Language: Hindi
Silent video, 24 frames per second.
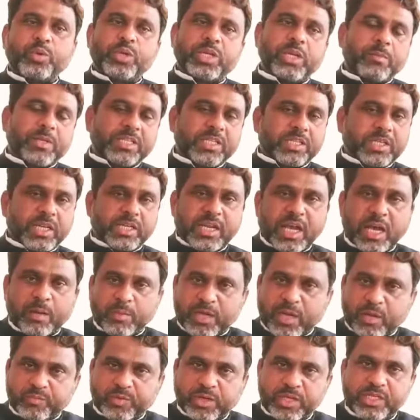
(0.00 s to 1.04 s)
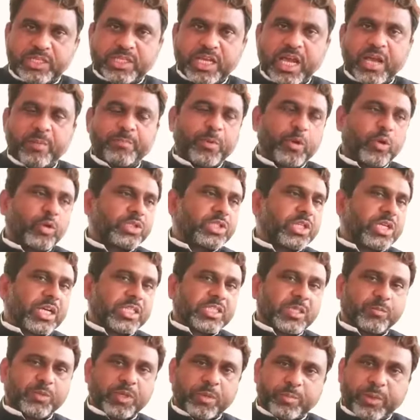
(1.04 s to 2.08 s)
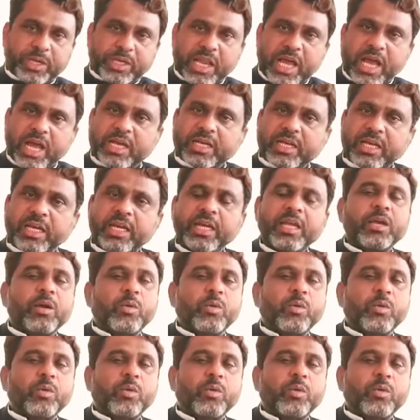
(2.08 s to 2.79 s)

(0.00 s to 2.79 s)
उनकी मदद करना हमारा फरीजा है पड़ोसी का सबसे पहला हक है